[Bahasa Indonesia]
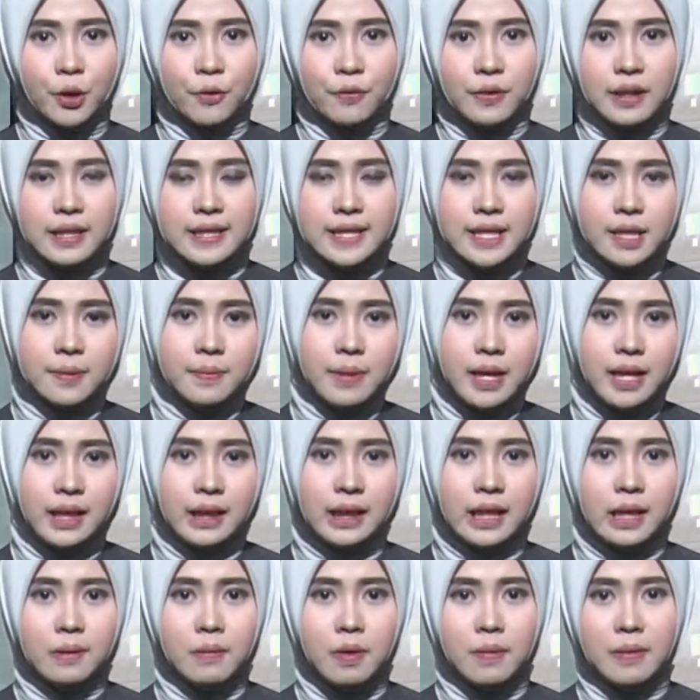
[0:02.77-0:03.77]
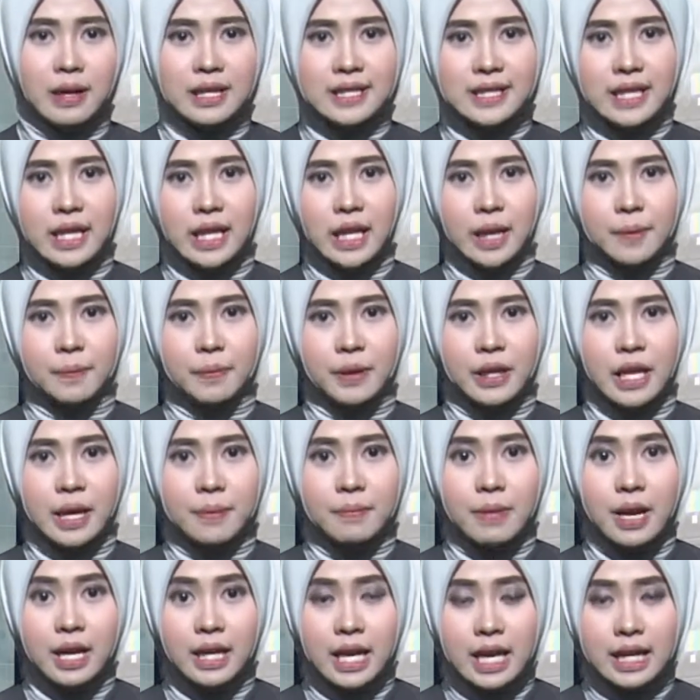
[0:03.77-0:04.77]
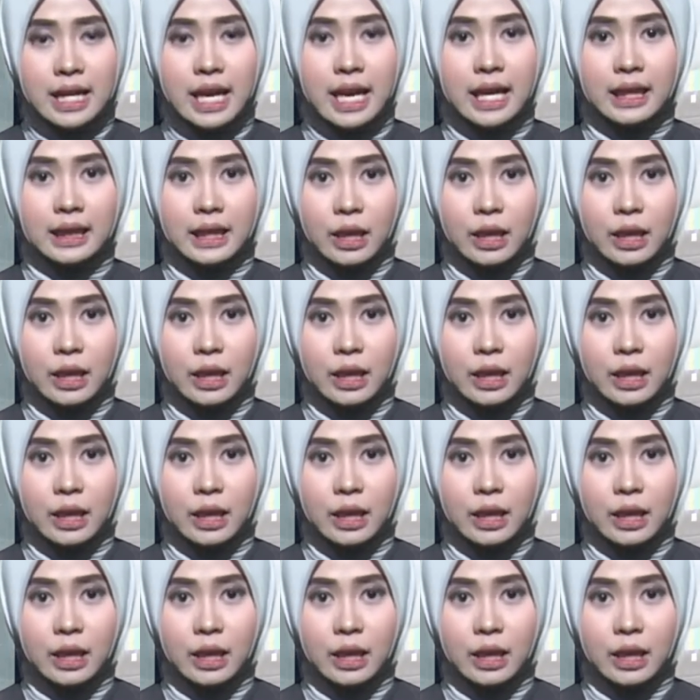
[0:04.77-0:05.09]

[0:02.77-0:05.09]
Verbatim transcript: Provinsi Banten memastikan penambangan